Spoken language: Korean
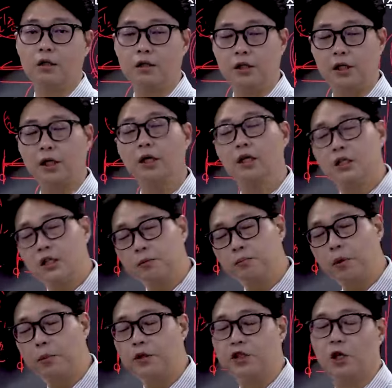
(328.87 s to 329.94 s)
이제
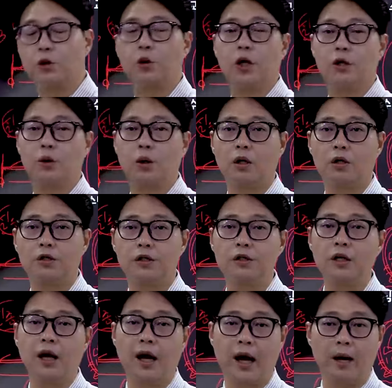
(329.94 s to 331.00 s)
신법을 적용하도록 한
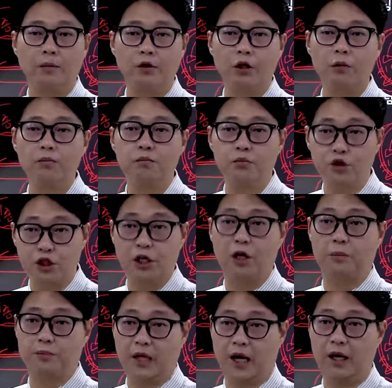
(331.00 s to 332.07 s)
것은 아무런 문제가
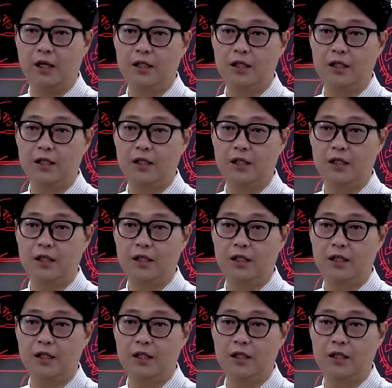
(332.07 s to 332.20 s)
없다.